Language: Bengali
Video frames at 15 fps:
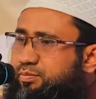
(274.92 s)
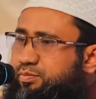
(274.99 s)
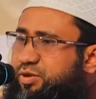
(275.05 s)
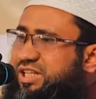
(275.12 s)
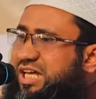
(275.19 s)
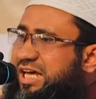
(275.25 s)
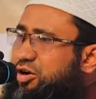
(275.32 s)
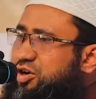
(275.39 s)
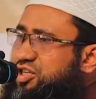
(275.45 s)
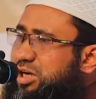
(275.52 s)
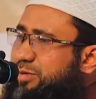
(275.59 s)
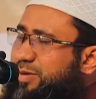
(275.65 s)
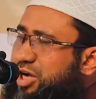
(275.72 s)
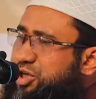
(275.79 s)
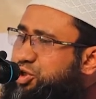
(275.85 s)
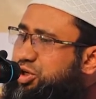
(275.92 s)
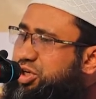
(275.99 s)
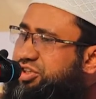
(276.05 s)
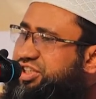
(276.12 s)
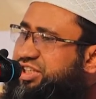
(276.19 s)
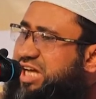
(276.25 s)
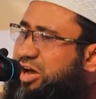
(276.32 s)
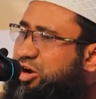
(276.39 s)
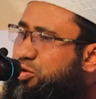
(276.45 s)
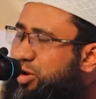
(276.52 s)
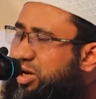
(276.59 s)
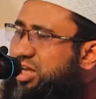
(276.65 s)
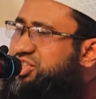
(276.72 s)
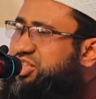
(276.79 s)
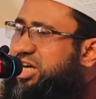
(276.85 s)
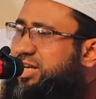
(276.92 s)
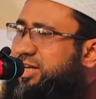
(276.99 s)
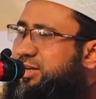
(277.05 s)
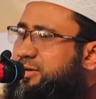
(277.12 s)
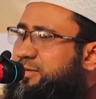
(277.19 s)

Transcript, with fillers: বিদায় হজের বাসনে তিনি আরও বলেছেন